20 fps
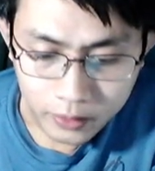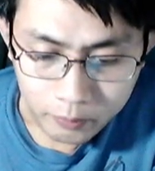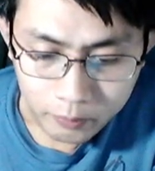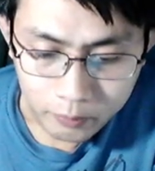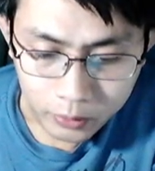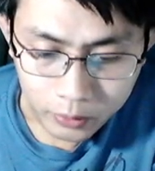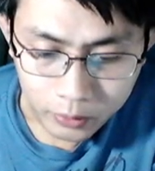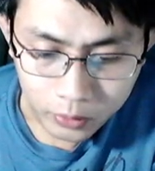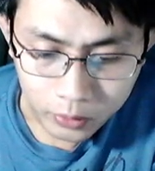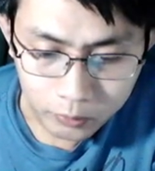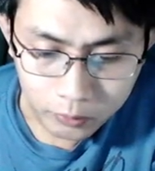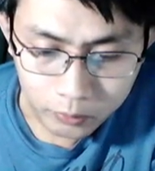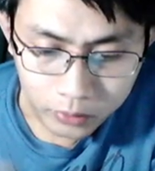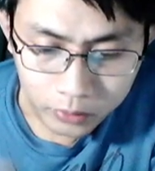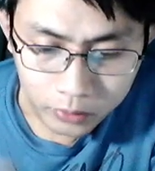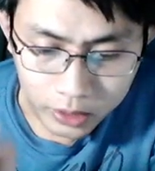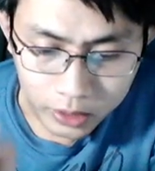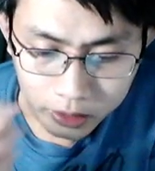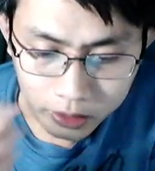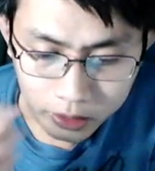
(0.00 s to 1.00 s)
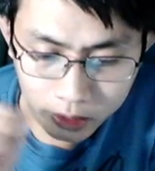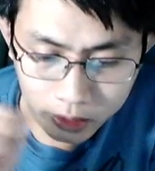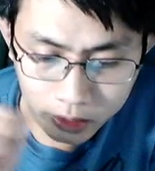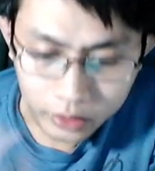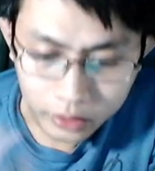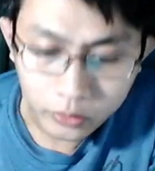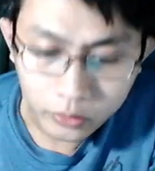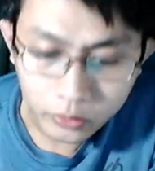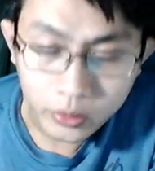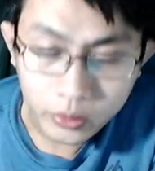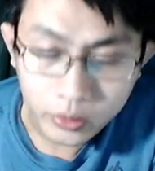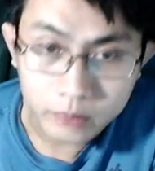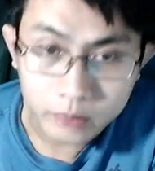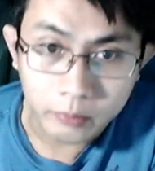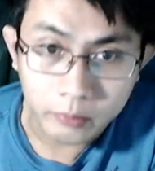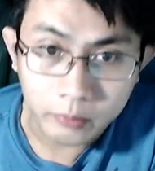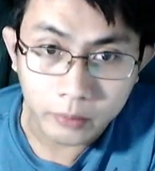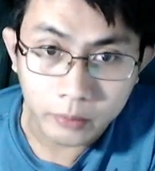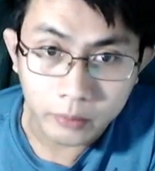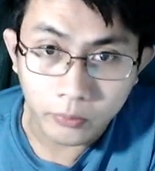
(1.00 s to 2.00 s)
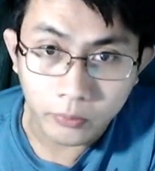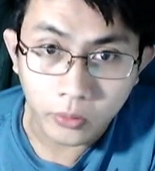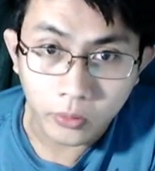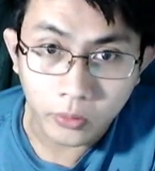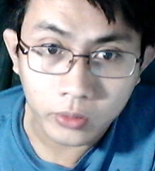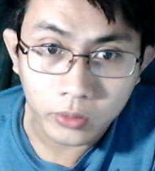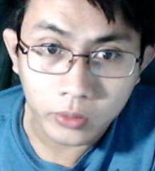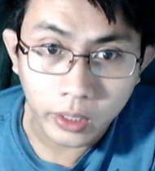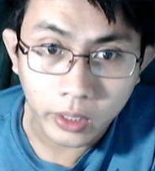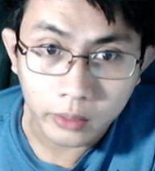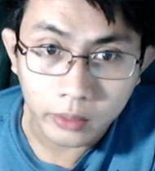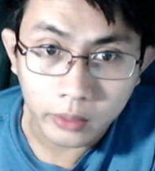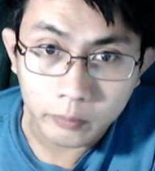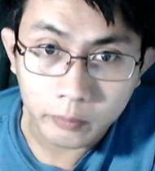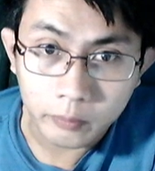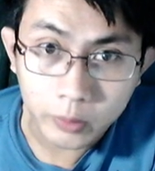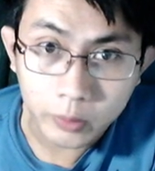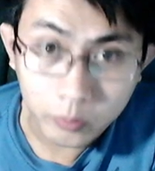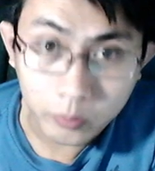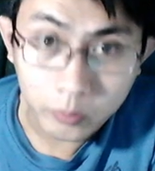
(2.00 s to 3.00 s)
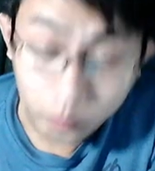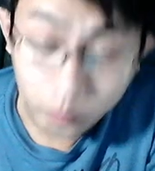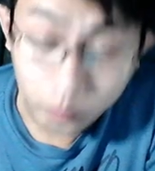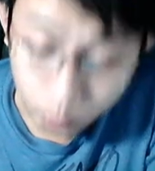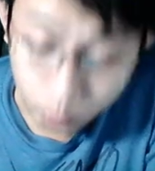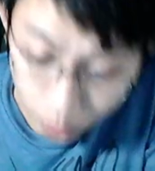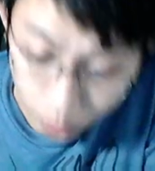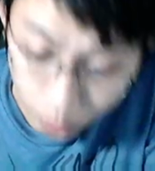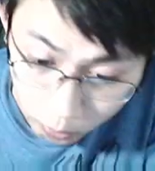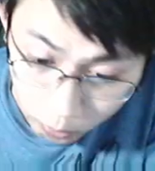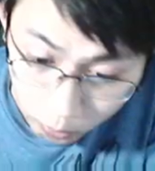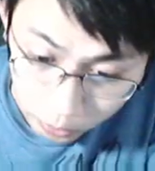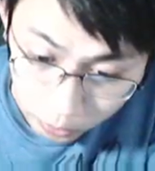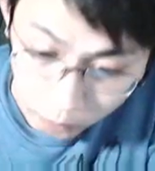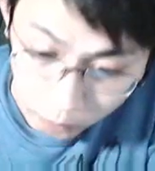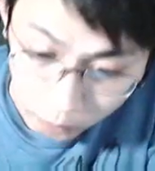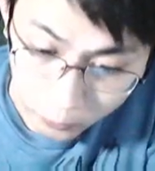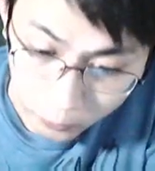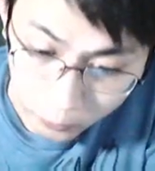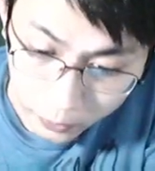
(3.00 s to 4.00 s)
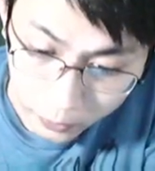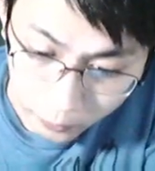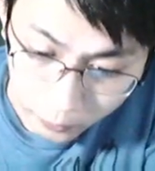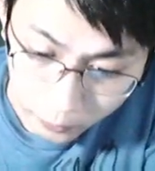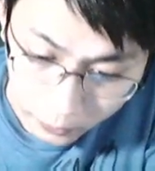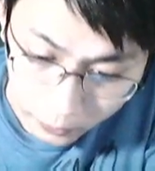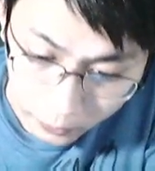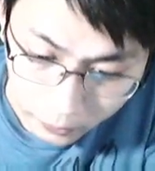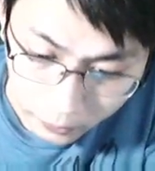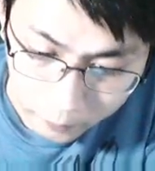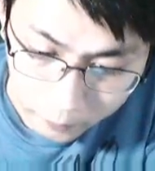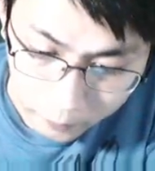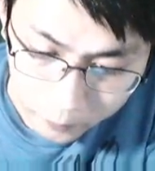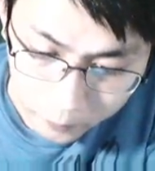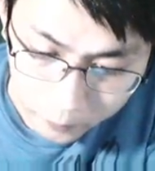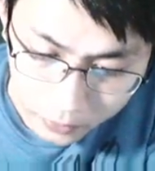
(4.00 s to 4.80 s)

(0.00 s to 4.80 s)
Pindutin po natin yan. Yan, no spam na po dahil binu binubura ko araw-araw.